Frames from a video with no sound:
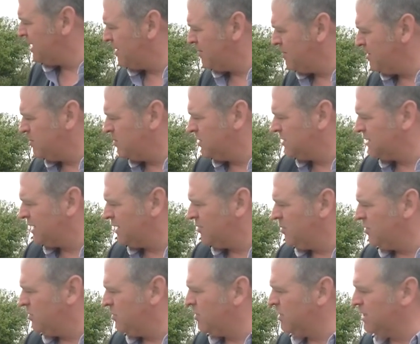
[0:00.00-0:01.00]
Ahora mismo está
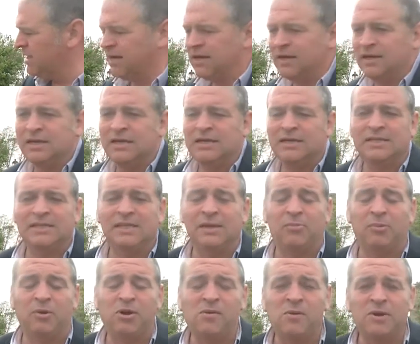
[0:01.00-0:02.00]
en modo de,
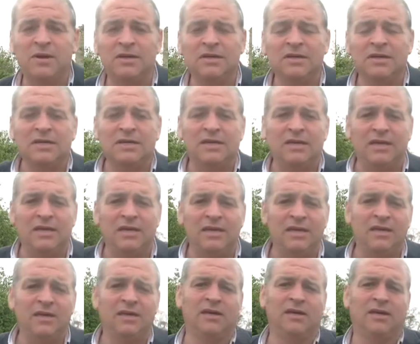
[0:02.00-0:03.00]
prueba
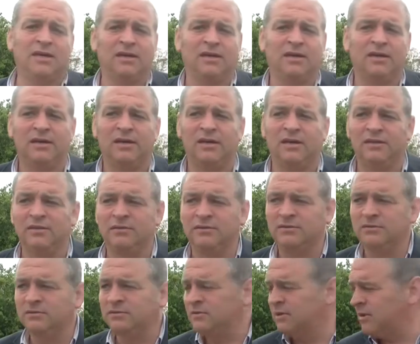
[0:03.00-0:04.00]
y eh,
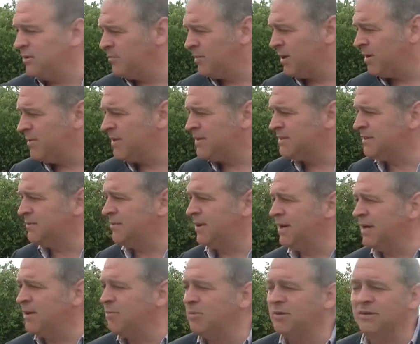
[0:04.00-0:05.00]
en, en breves
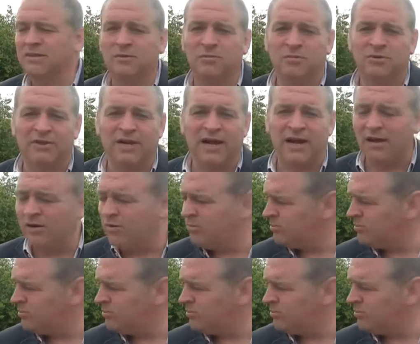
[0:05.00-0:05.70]
semanas pues se pondrá